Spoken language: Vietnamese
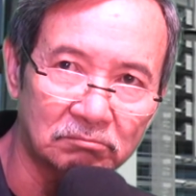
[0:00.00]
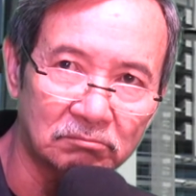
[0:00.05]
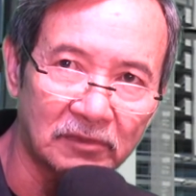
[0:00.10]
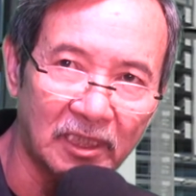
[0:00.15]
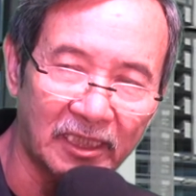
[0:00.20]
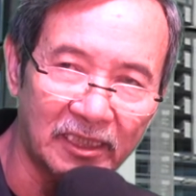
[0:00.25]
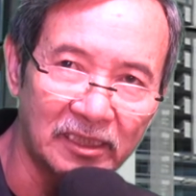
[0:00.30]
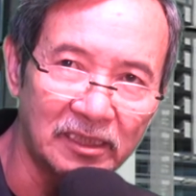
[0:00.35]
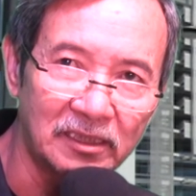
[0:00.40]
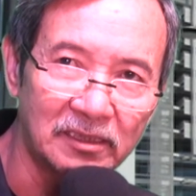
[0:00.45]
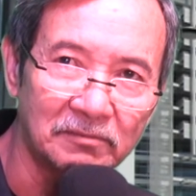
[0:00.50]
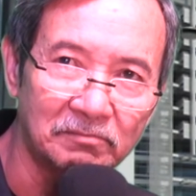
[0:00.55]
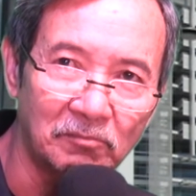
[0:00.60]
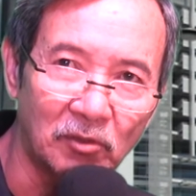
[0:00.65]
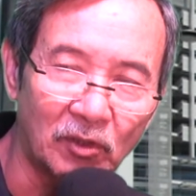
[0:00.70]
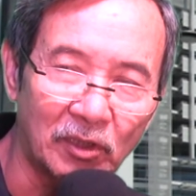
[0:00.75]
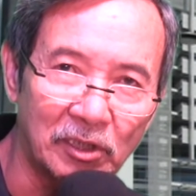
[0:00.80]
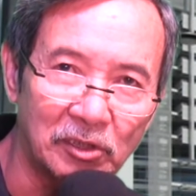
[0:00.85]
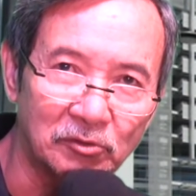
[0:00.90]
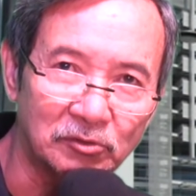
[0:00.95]
thấy
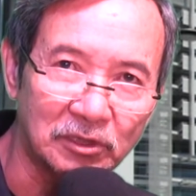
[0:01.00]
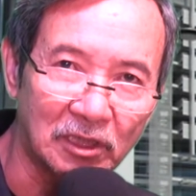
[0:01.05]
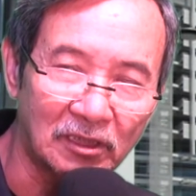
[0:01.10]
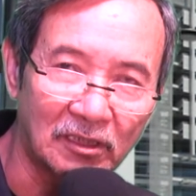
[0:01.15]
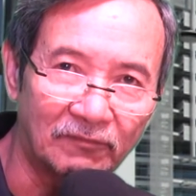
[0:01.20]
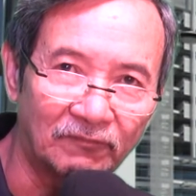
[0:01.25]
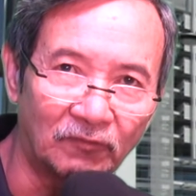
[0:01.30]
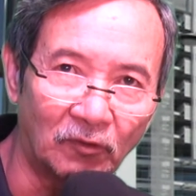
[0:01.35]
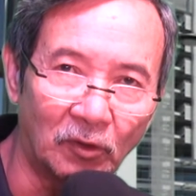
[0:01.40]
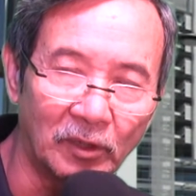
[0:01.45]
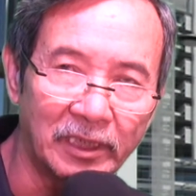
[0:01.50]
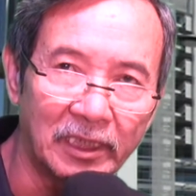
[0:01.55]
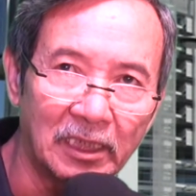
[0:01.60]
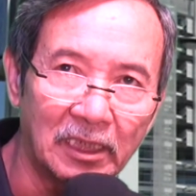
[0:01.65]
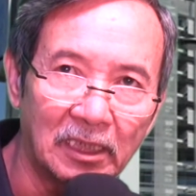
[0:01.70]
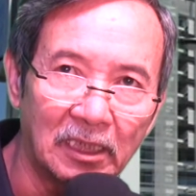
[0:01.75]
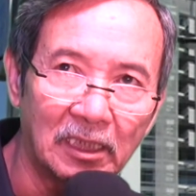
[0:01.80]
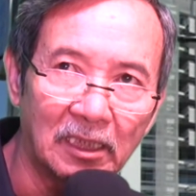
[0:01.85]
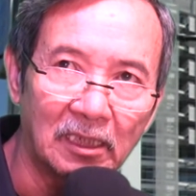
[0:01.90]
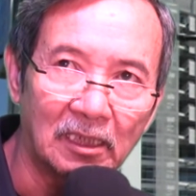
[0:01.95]
một cái điều rất là vui
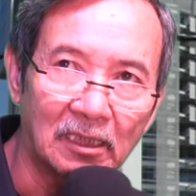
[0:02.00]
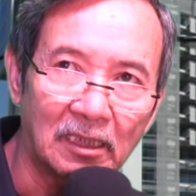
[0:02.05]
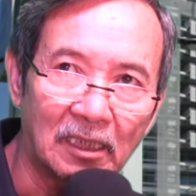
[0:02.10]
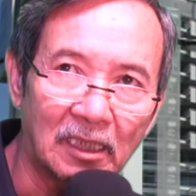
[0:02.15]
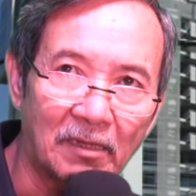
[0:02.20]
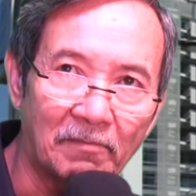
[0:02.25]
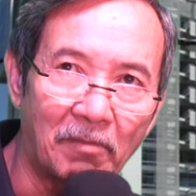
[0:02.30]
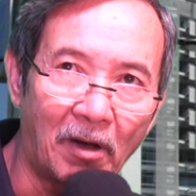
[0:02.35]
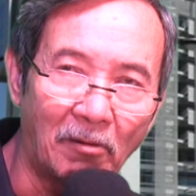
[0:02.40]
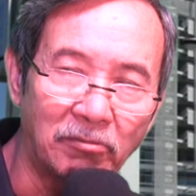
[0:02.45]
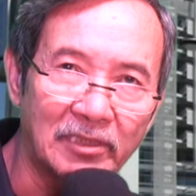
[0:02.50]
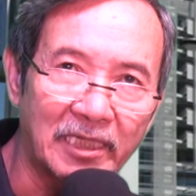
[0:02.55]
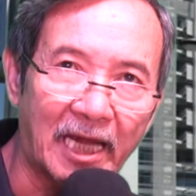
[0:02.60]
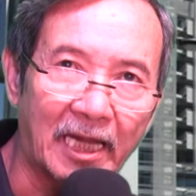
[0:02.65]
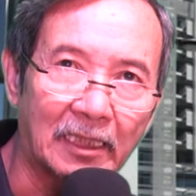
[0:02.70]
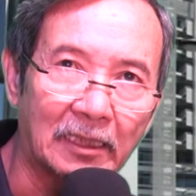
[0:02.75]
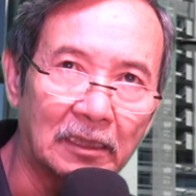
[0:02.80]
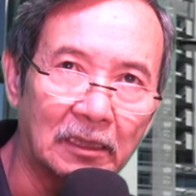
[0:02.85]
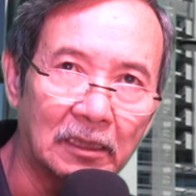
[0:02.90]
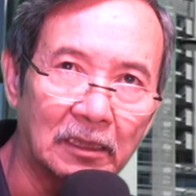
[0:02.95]
là mong rằng